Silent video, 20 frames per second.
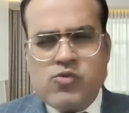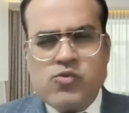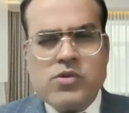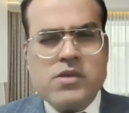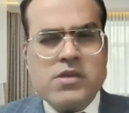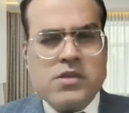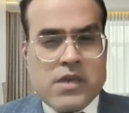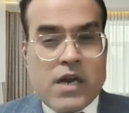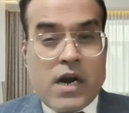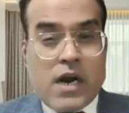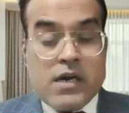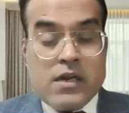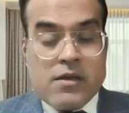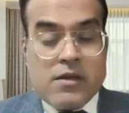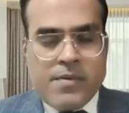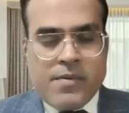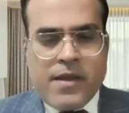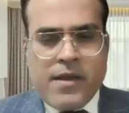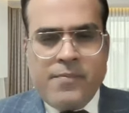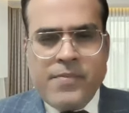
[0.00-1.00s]
चूंकि
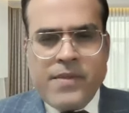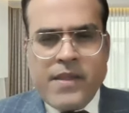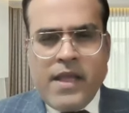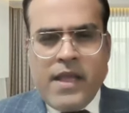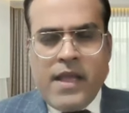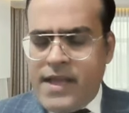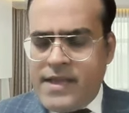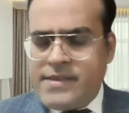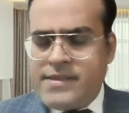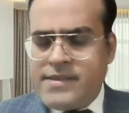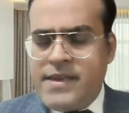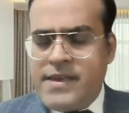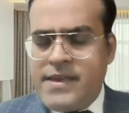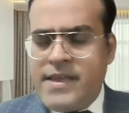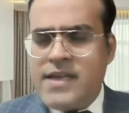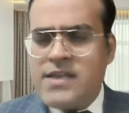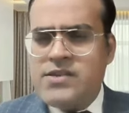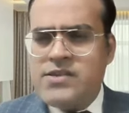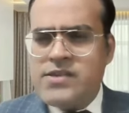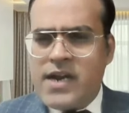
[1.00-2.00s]
स्टार्टअप है
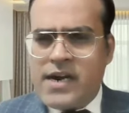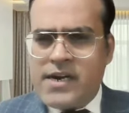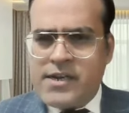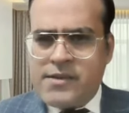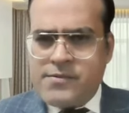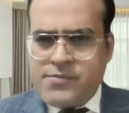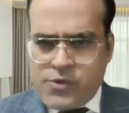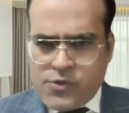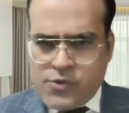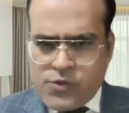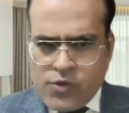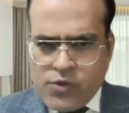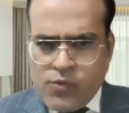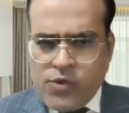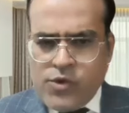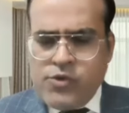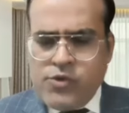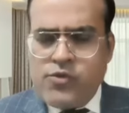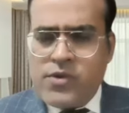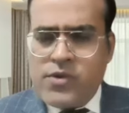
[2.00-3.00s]
इसलिए स्टार्टअप से जुड़ी
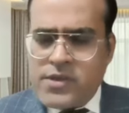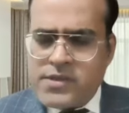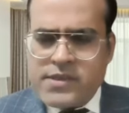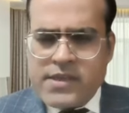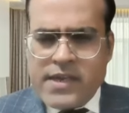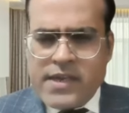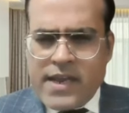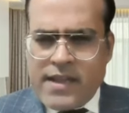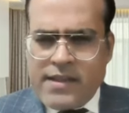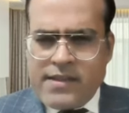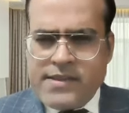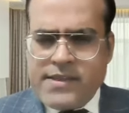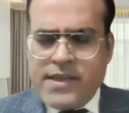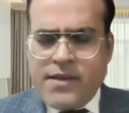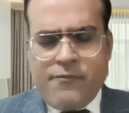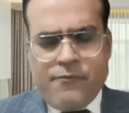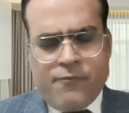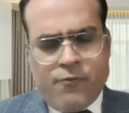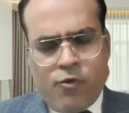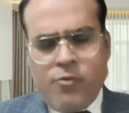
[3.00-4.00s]
हुई जो रिस्क रहती हैं
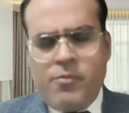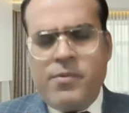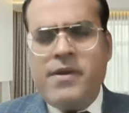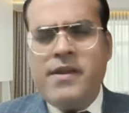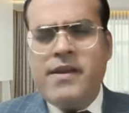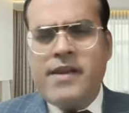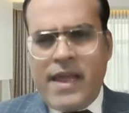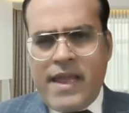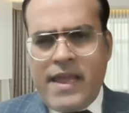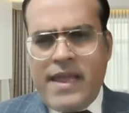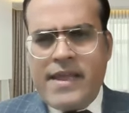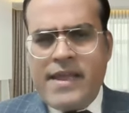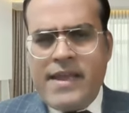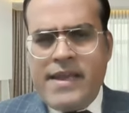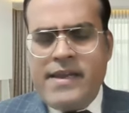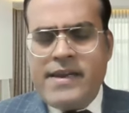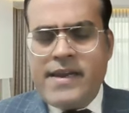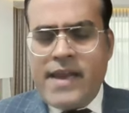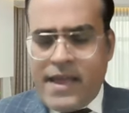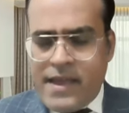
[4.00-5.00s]
वो भी रहेंगी
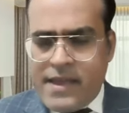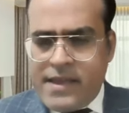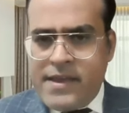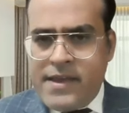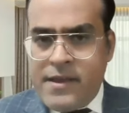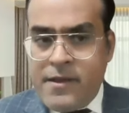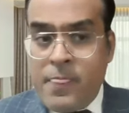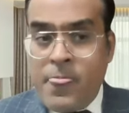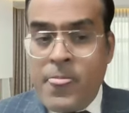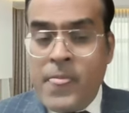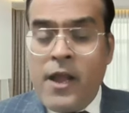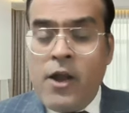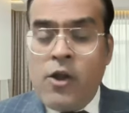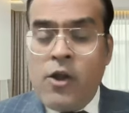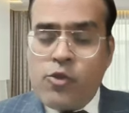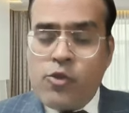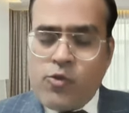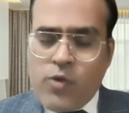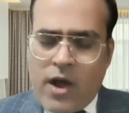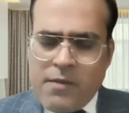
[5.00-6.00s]
ही रहेंगी
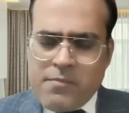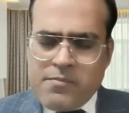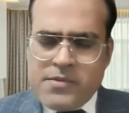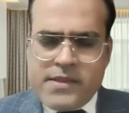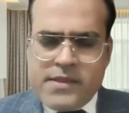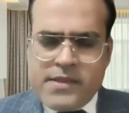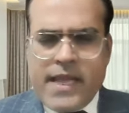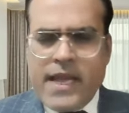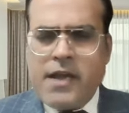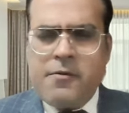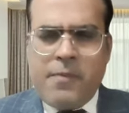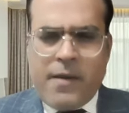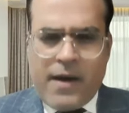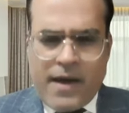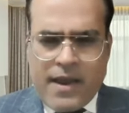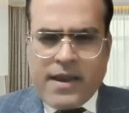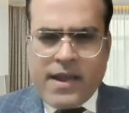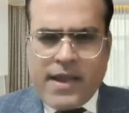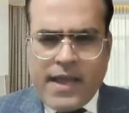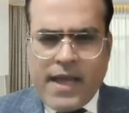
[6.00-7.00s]
तो आप
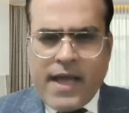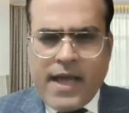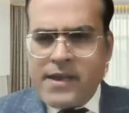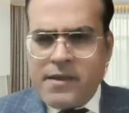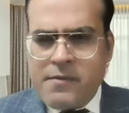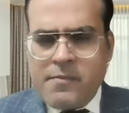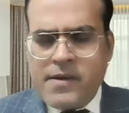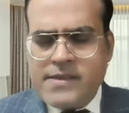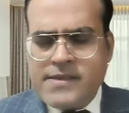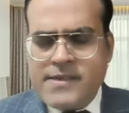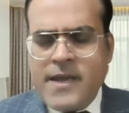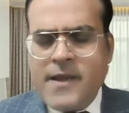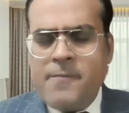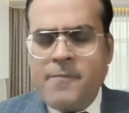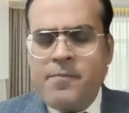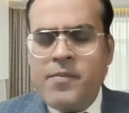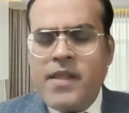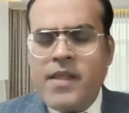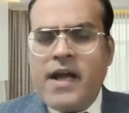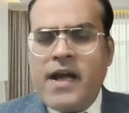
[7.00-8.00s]
देखभाल के आगे बढ़िए
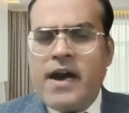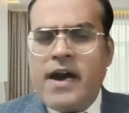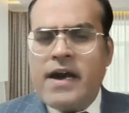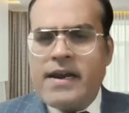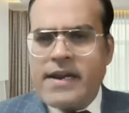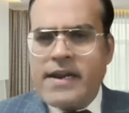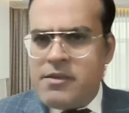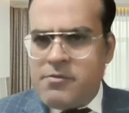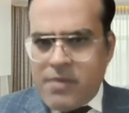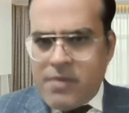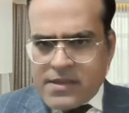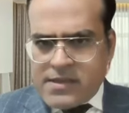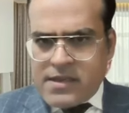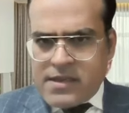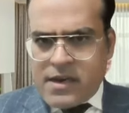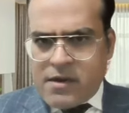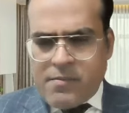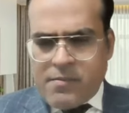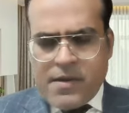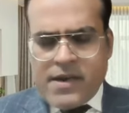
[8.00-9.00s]
रही बात
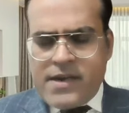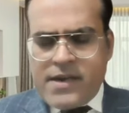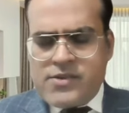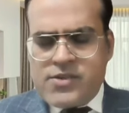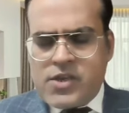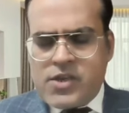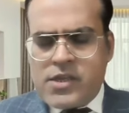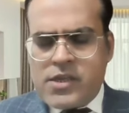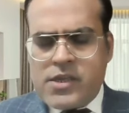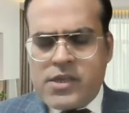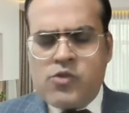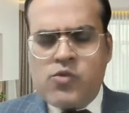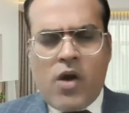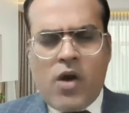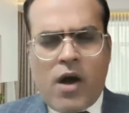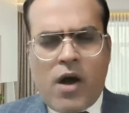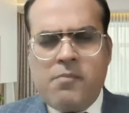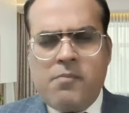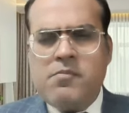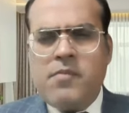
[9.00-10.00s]
रिकमेंडेशन की तो
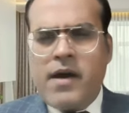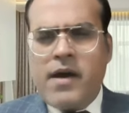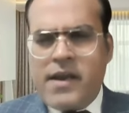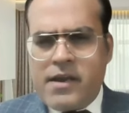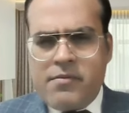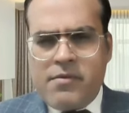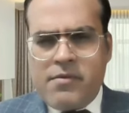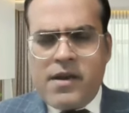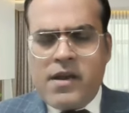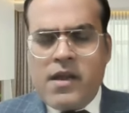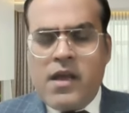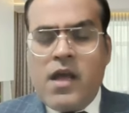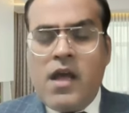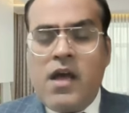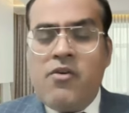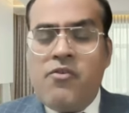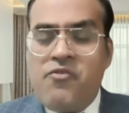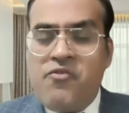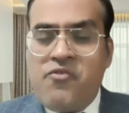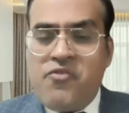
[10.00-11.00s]
हम मान्यवर
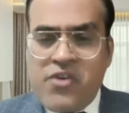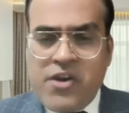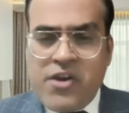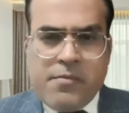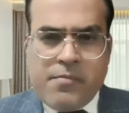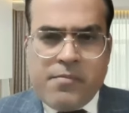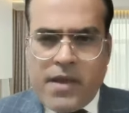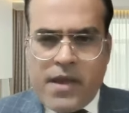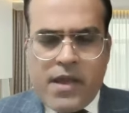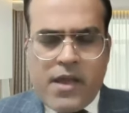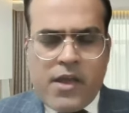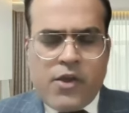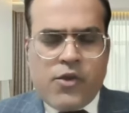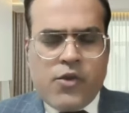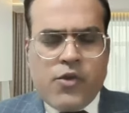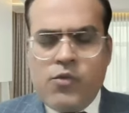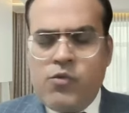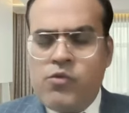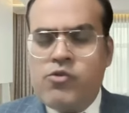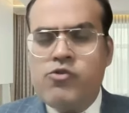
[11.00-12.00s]
फ्री में
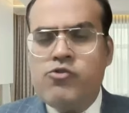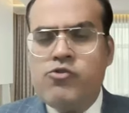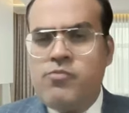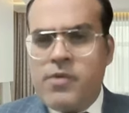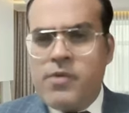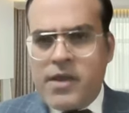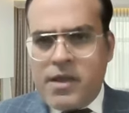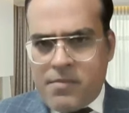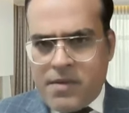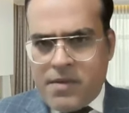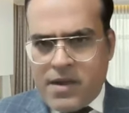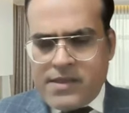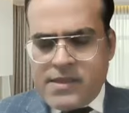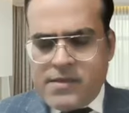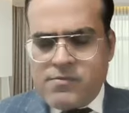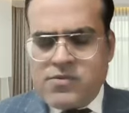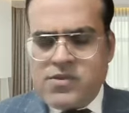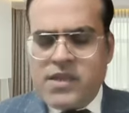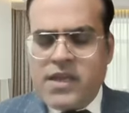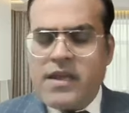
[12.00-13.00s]
यूट्यूब के
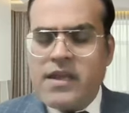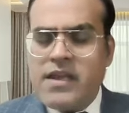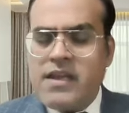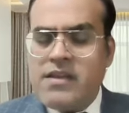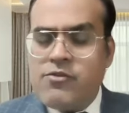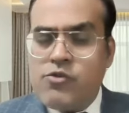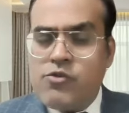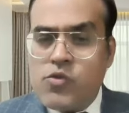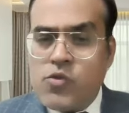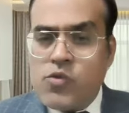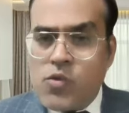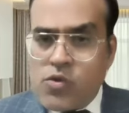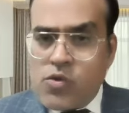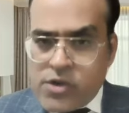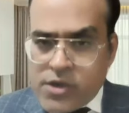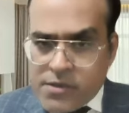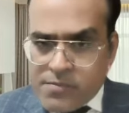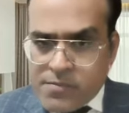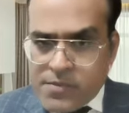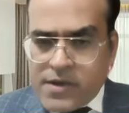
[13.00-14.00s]
माध्यम से किसी को
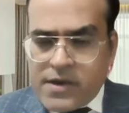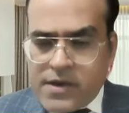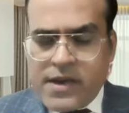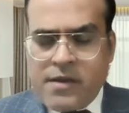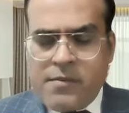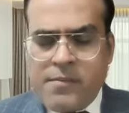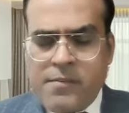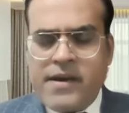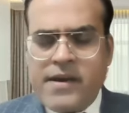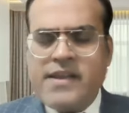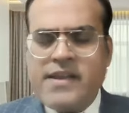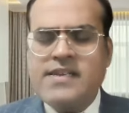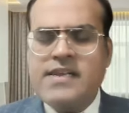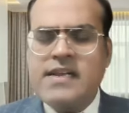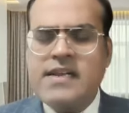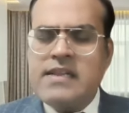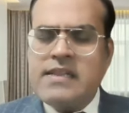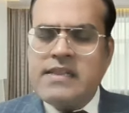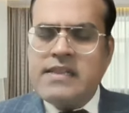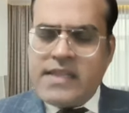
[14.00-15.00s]
टिप
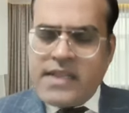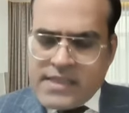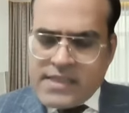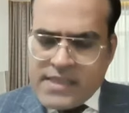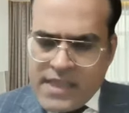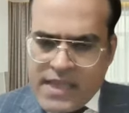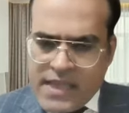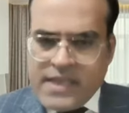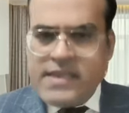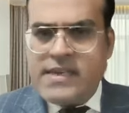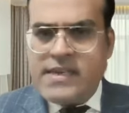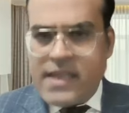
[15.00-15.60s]
रिकमेंडेशन देते ही